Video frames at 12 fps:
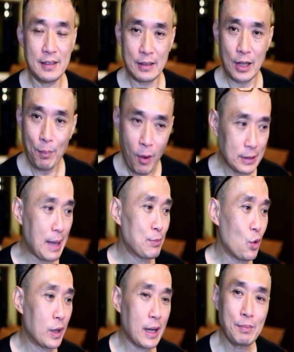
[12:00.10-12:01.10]
ก็บอกตามต
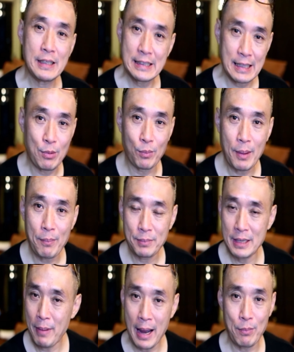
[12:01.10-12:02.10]
รงนะครับจริงๆผมทำ
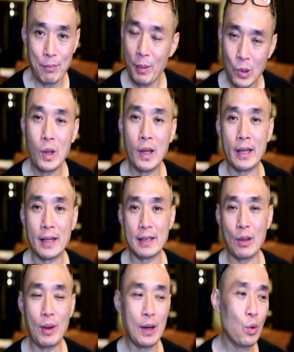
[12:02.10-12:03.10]
กี่บาทผมก็ไม่รู้เลย
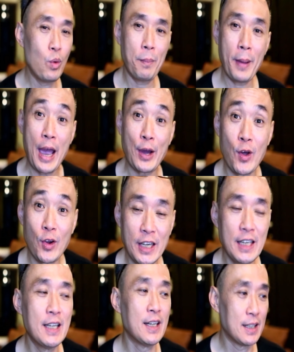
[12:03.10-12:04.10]
แต่ว่ารู้ว่าแพงกับน้องนิด
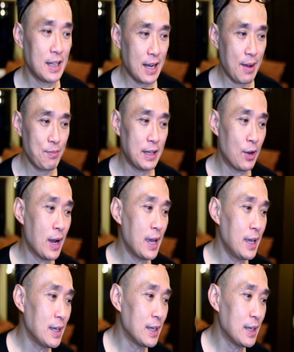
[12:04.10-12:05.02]
นึงนะครับแต่เดี๋ยวให้